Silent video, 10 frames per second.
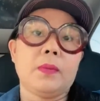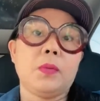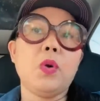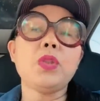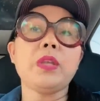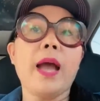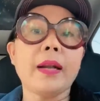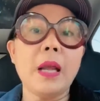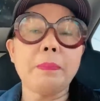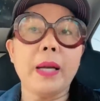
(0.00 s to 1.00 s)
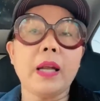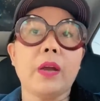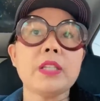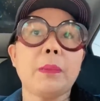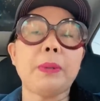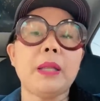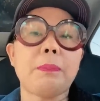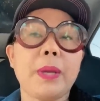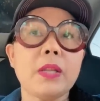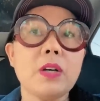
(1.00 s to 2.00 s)
Kunyari para kay sa
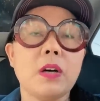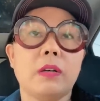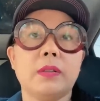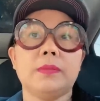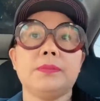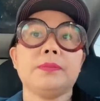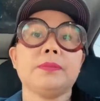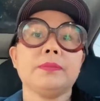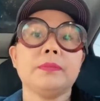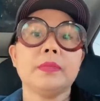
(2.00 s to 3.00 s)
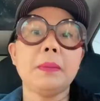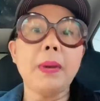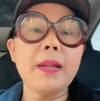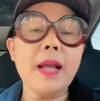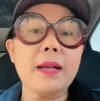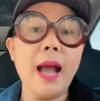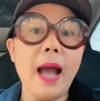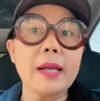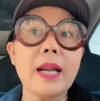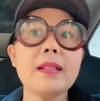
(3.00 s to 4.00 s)
Pilipino. 'Di ba?
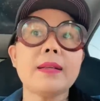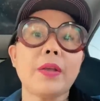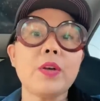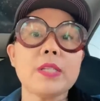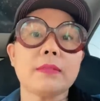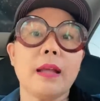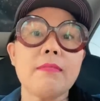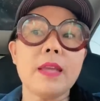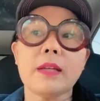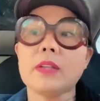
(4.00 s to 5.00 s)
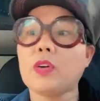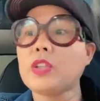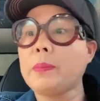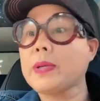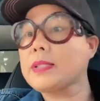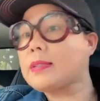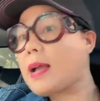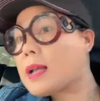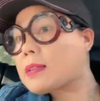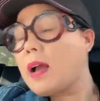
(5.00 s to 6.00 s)
Nag-aral kayo sa tanyag na
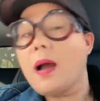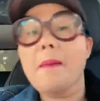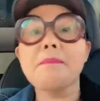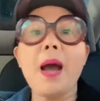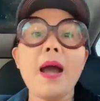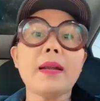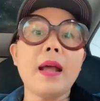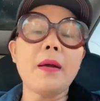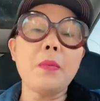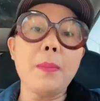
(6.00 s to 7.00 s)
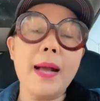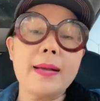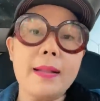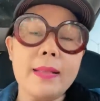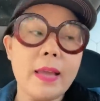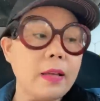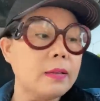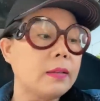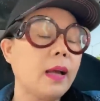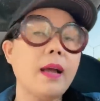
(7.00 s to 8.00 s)
universidad para
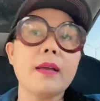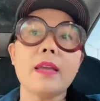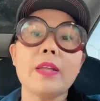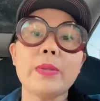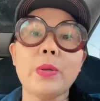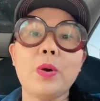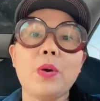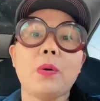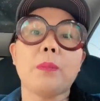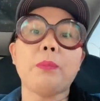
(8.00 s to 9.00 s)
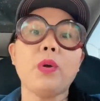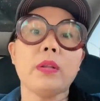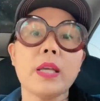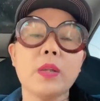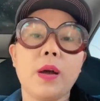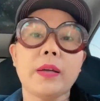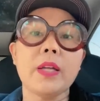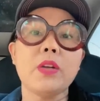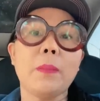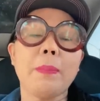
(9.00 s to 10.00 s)
magaling ang inyong pulido ang
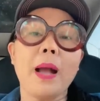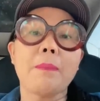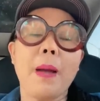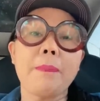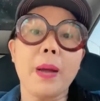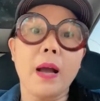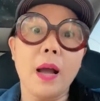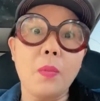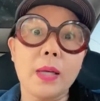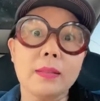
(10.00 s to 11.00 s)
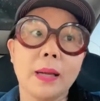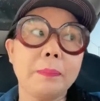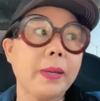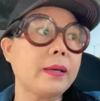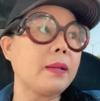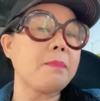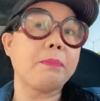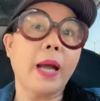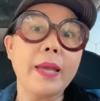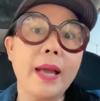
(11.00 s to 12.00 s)
inyong pagpapangawat ng pera ng
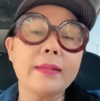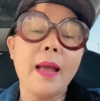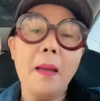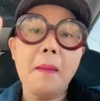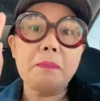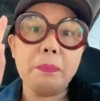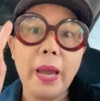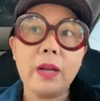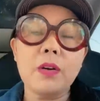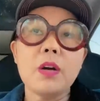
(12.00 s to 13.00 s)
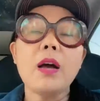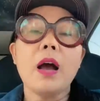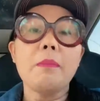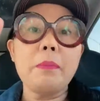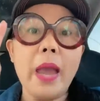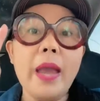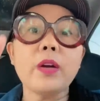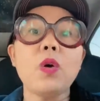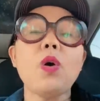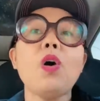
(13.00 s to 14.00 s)
bayan, pero
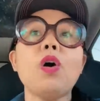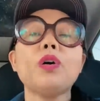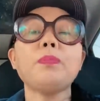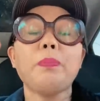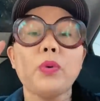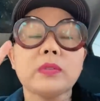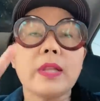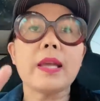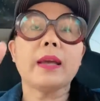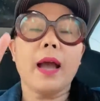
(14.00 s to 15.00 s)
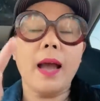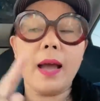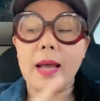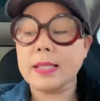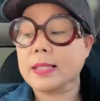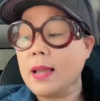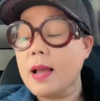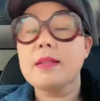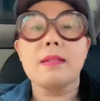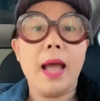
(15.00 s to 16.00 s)
merong puting ahas
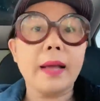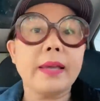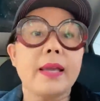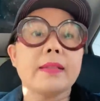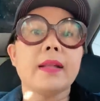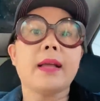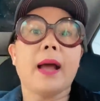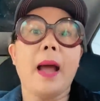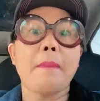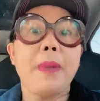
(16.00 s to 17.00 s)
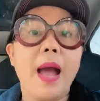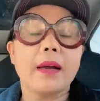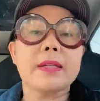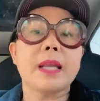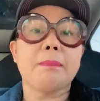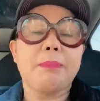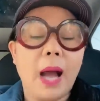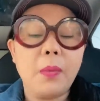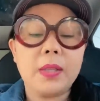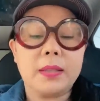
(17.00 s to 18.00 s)
lagi na nakaabang sa
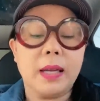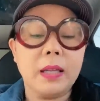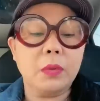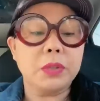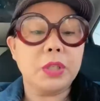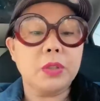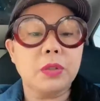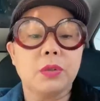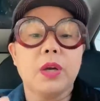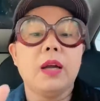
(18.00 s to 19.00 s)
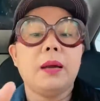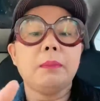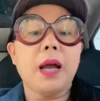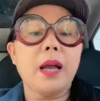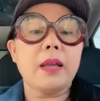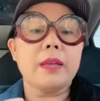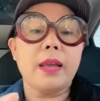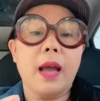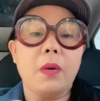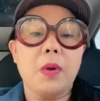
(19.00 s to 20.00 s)
bawat galaw ninyo, mga
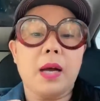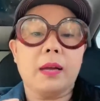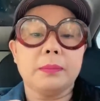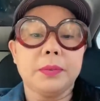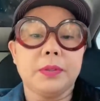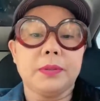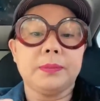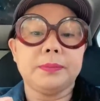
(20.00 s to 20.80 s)
yawa mo